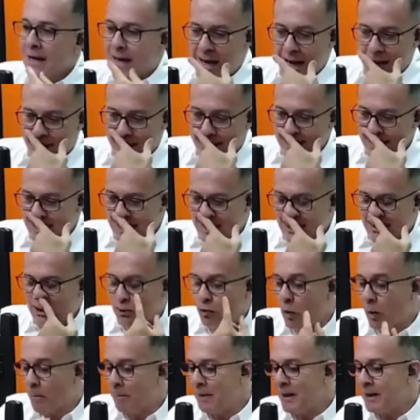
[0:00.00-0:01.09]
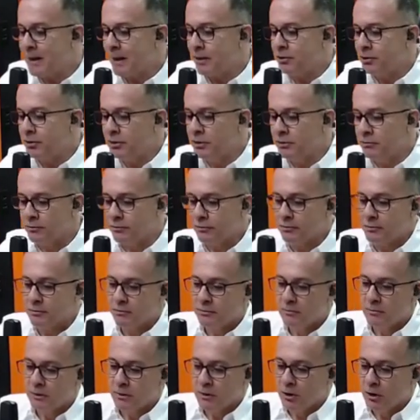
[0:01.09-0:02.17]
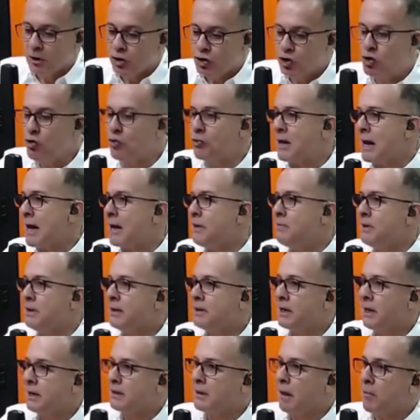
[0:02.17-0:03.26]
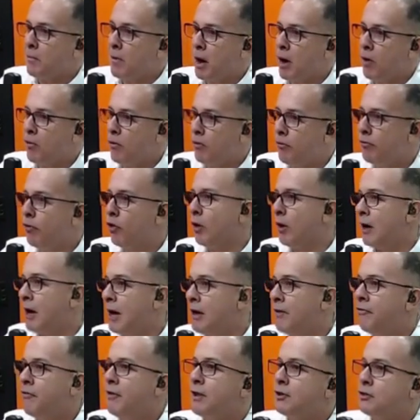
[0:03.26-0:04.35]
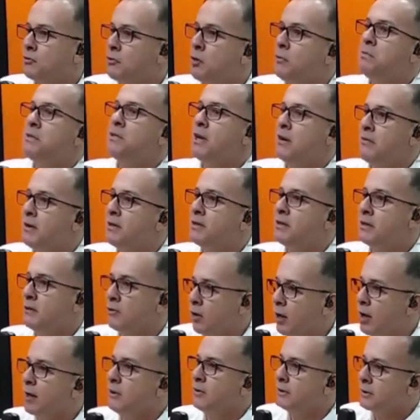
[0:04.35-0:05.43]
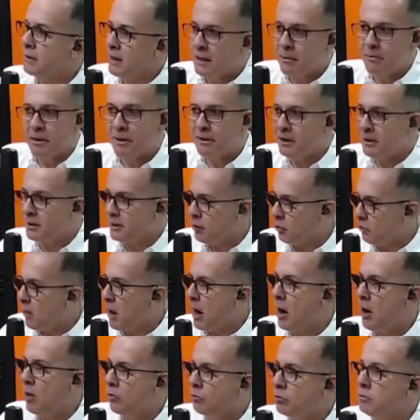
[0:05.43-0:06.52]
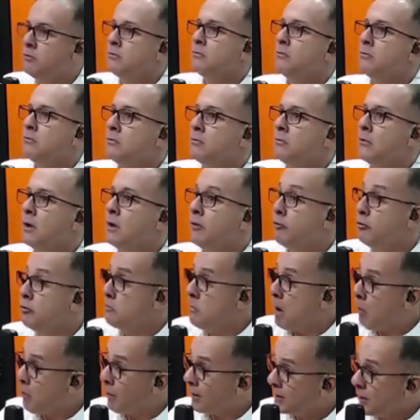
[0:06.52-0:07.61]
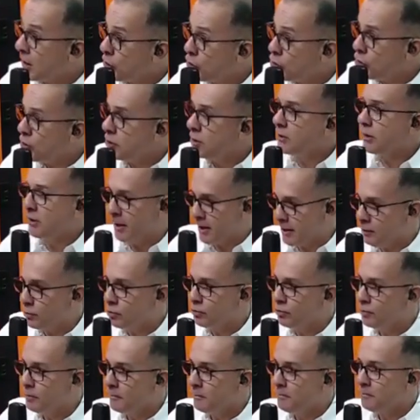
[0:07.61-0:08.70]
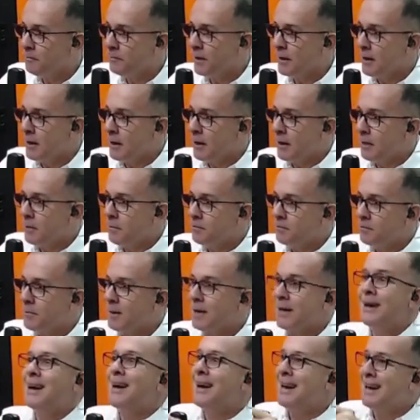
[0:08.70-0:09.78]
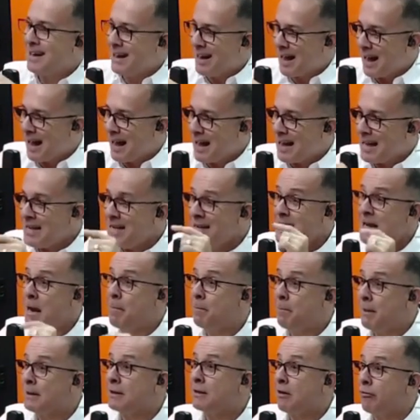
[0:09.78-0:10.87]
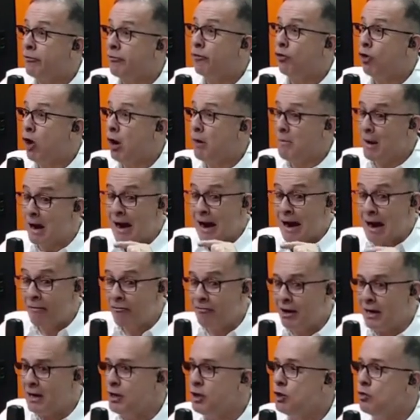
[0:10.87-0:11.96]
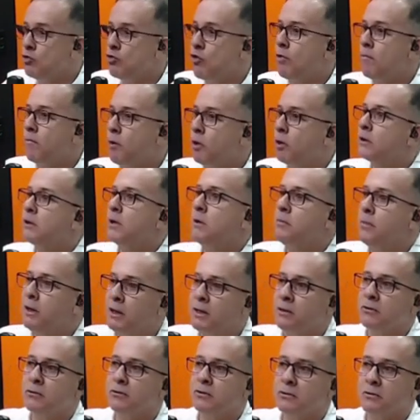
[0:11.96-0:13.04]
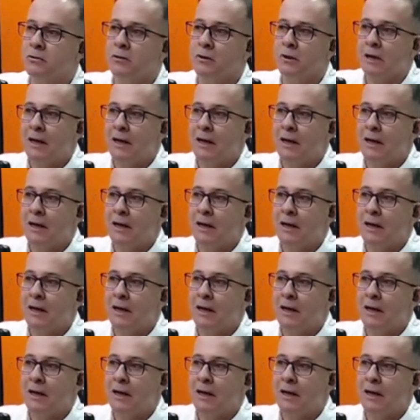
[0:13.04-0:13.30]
É que no aplicativo, se o cara me trata mal, eu vou lá e faço uma observação. Olha, esse cara me atendeu mal, fui mal atendido, não é isso? Não dá estrelas. E a plataforma uhum. avalia o comportamento. Sim.